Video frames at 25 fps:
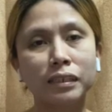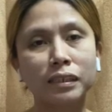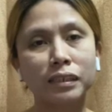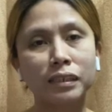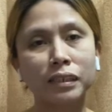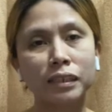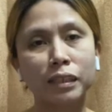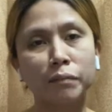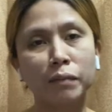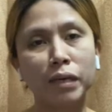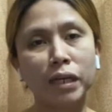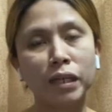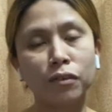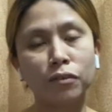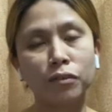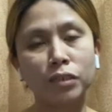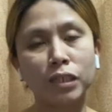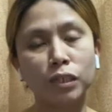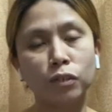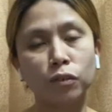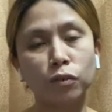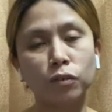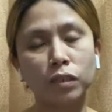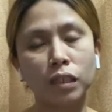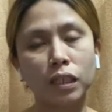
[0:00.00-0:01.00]
kasi mayroon
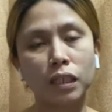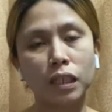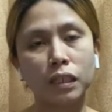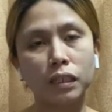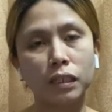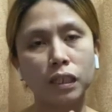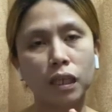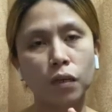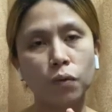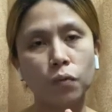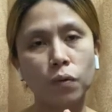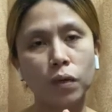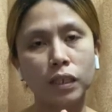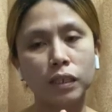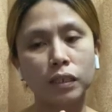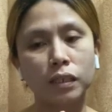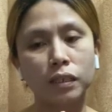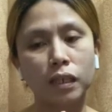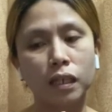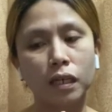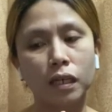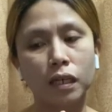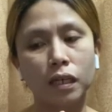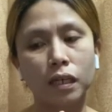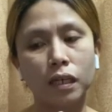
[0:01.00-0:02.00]
ditong tinatawag
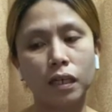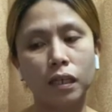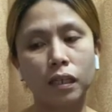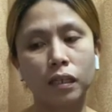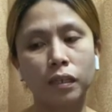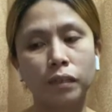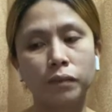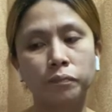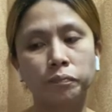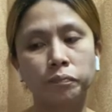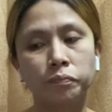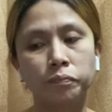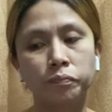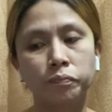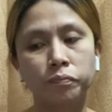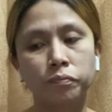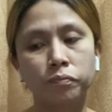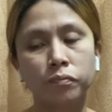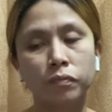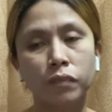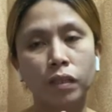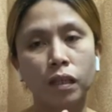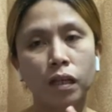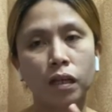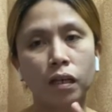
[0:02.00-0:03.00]
na
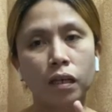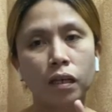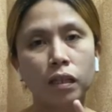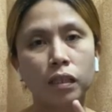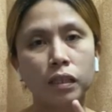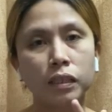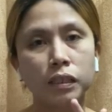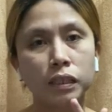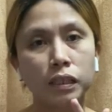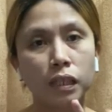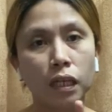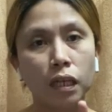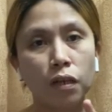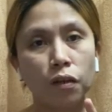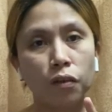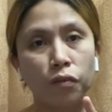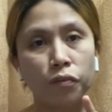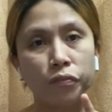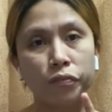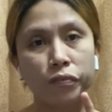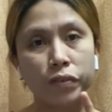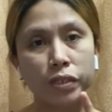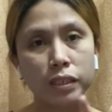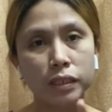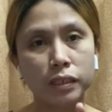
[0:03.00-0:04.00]
salo
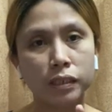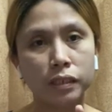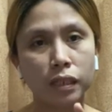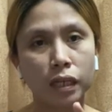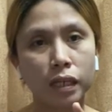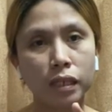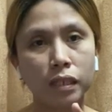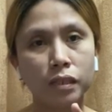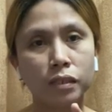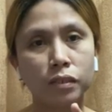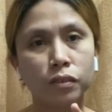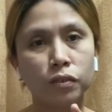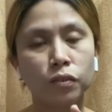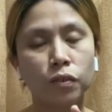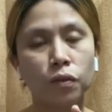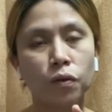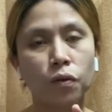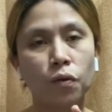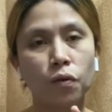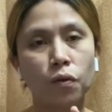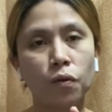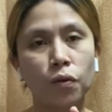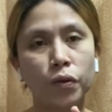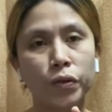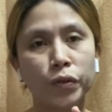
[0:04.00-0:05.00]
visa.
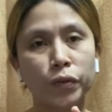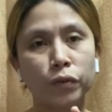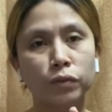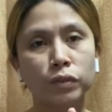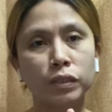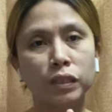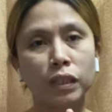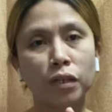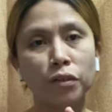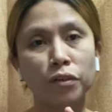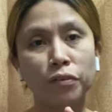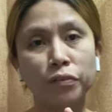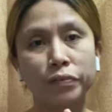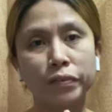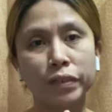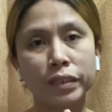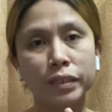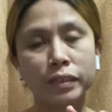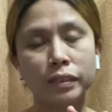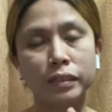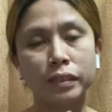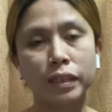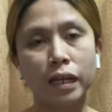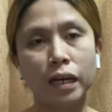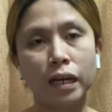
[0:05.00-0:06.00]
So, yung salo
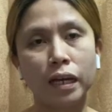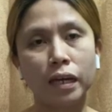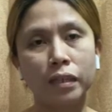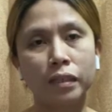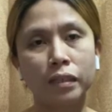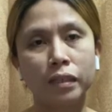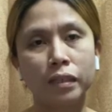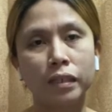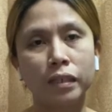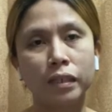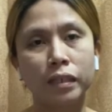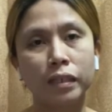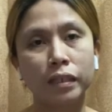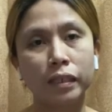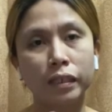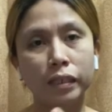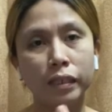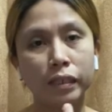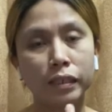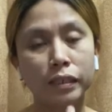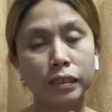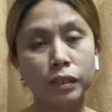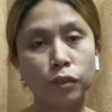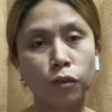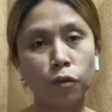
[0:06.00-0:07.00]
visa
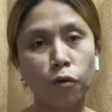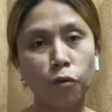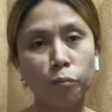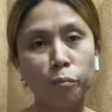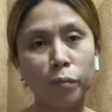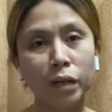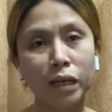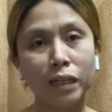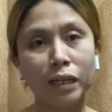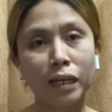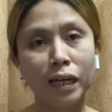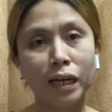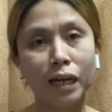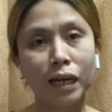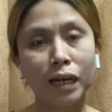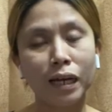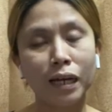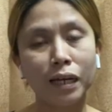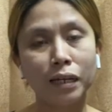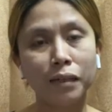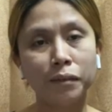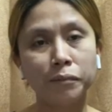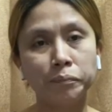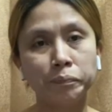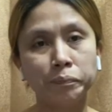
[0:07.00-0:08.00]
is kung
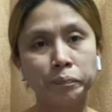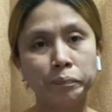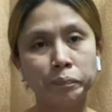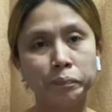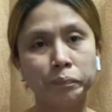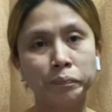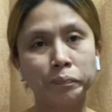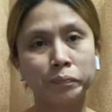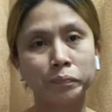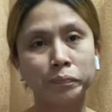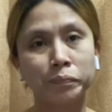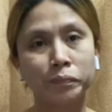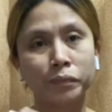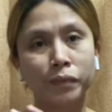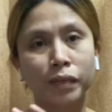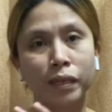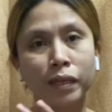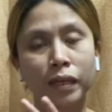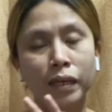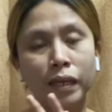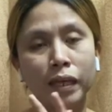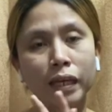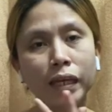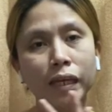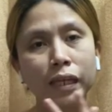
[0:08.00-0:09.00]
baga
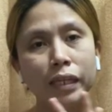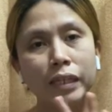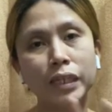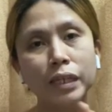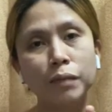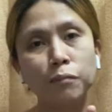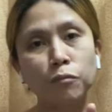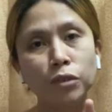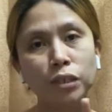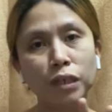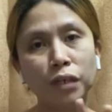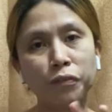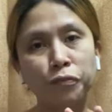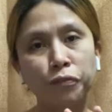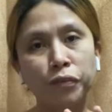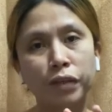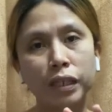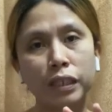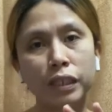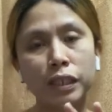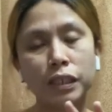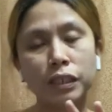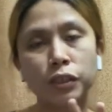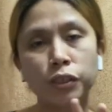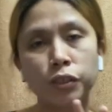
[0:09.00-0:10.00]
hindi mo na
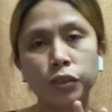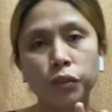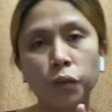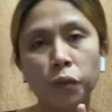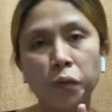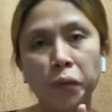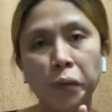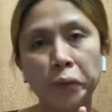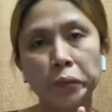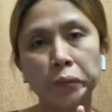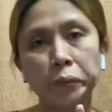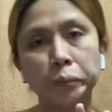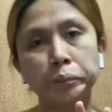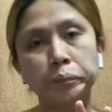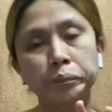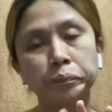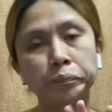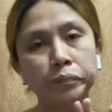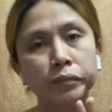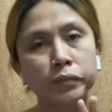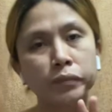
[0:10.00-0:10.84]
finish yung